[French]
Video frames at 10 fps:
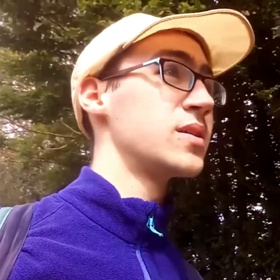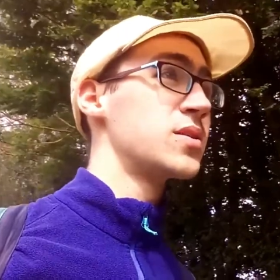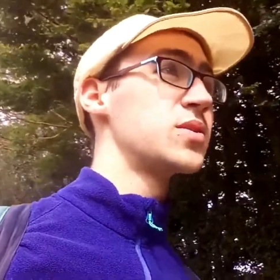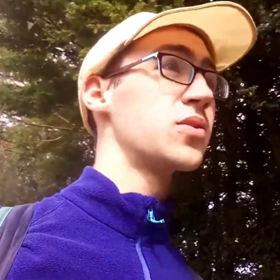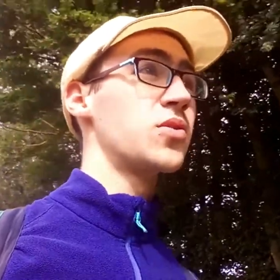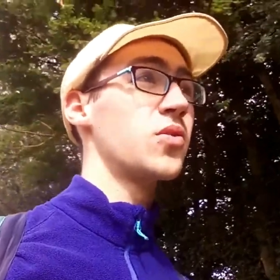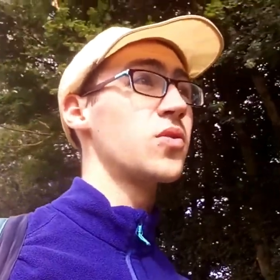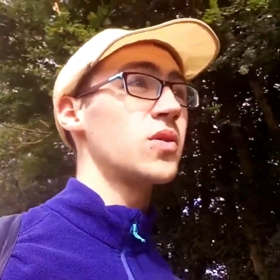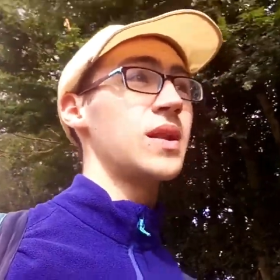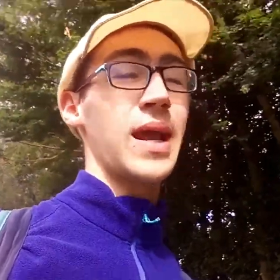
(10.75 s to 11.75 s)
ce
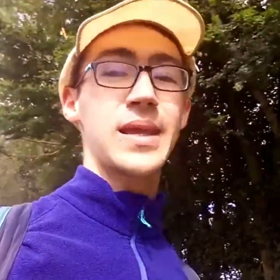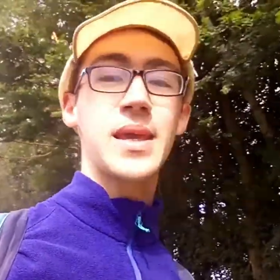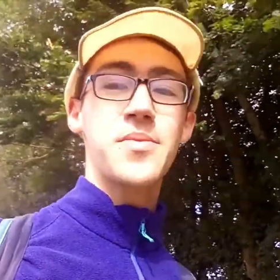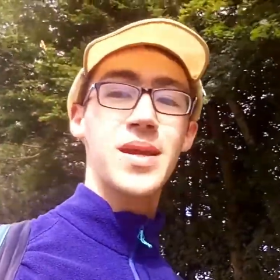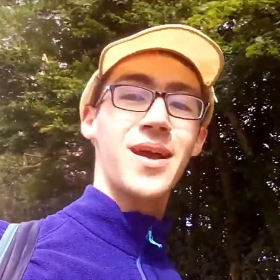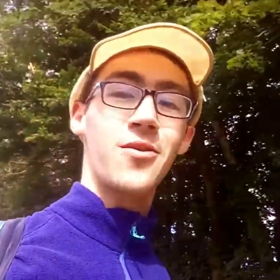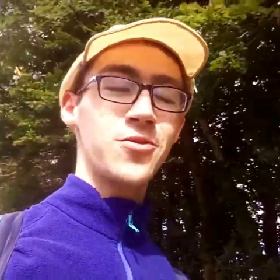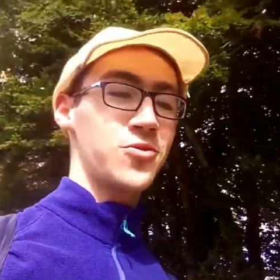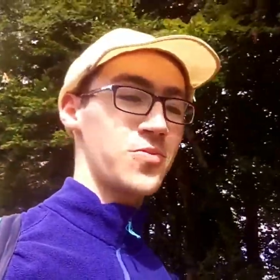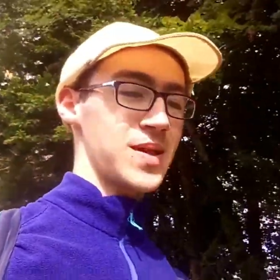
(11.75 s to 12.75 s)
que la caméra
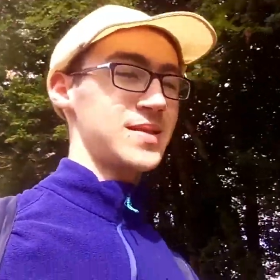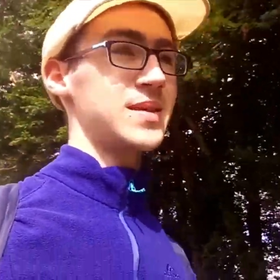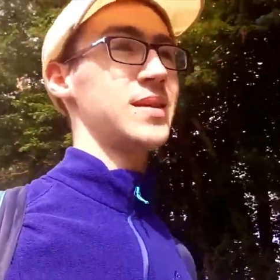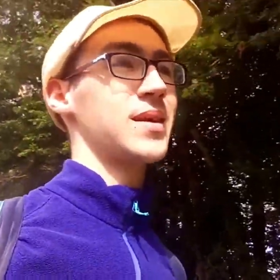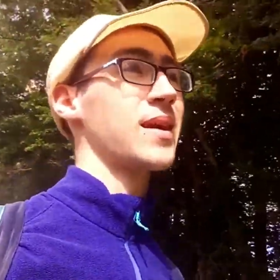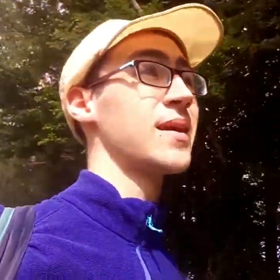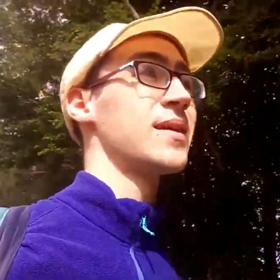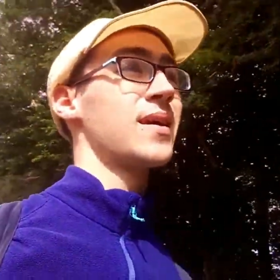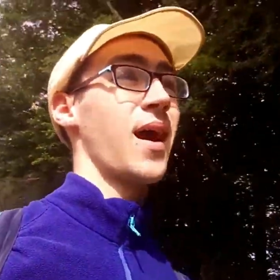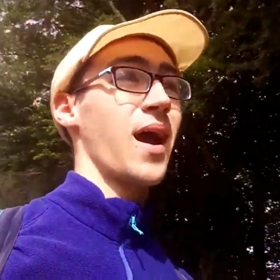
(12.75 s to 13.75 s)
automatique
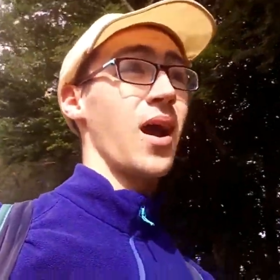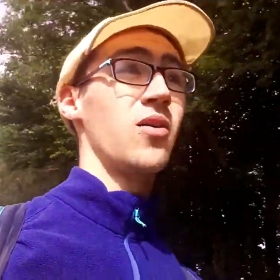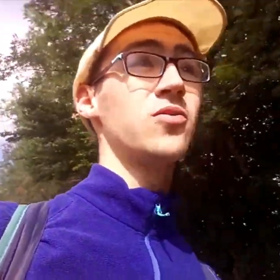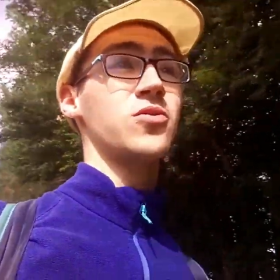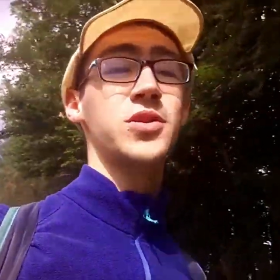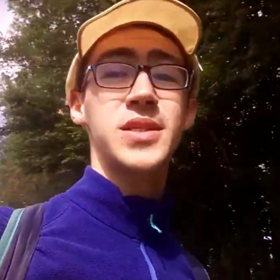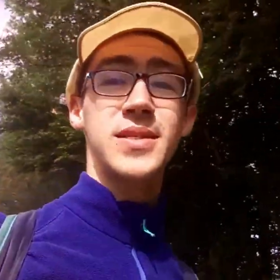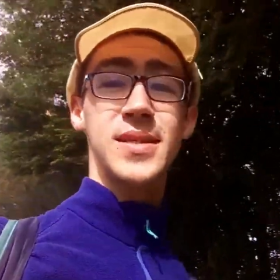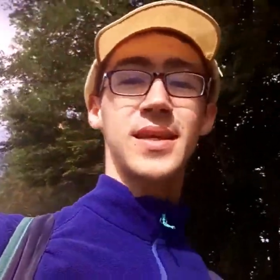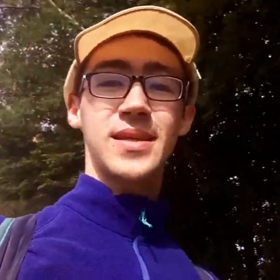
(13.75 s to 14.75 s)
a
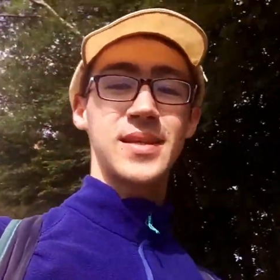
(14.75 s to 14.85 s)
enregistré.